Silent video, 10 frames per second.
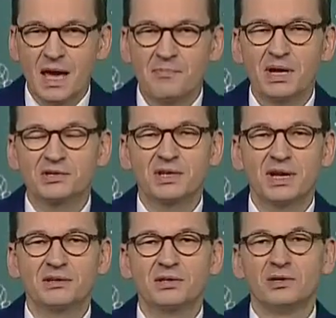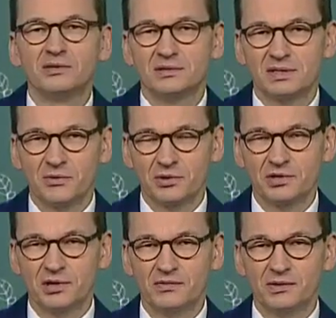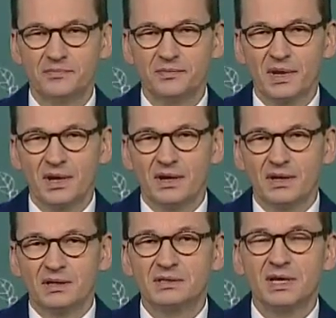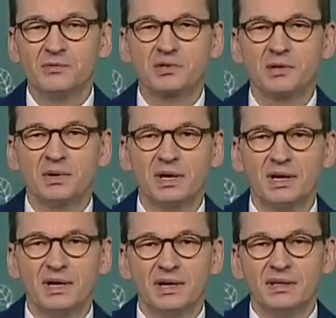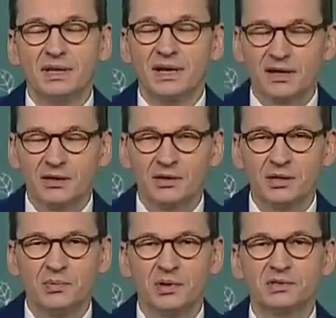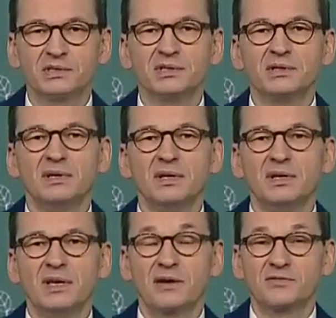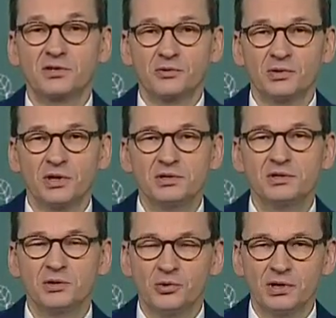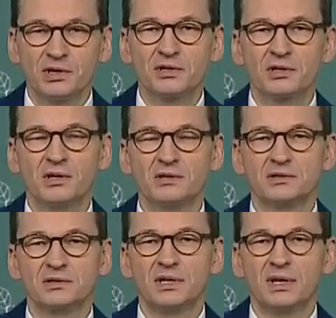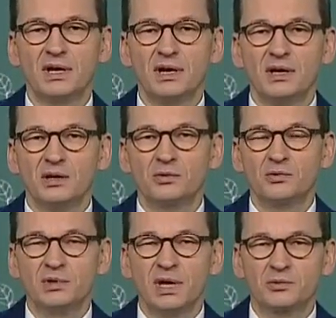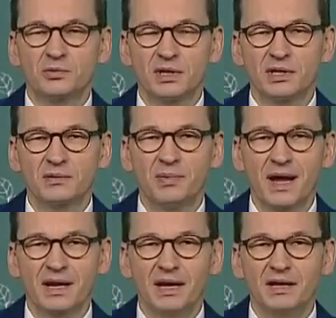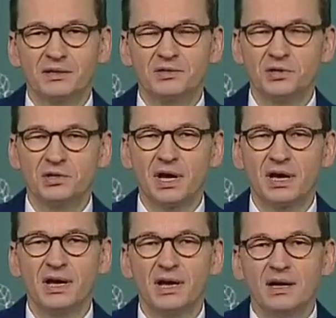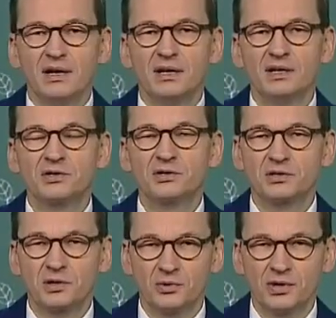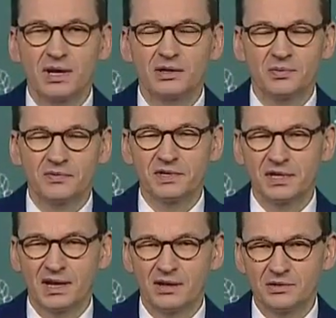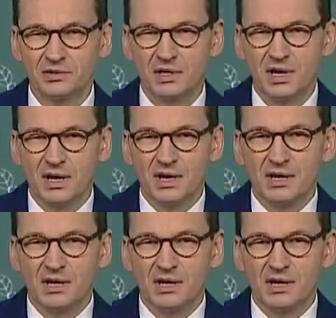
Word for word: Ja patrzę na to całościowo. Chcę, żeby te regiony Polski, jak w szczególności Górny Śląsk, na których barkach dzisiaj leży szczególna odpowiedzialność,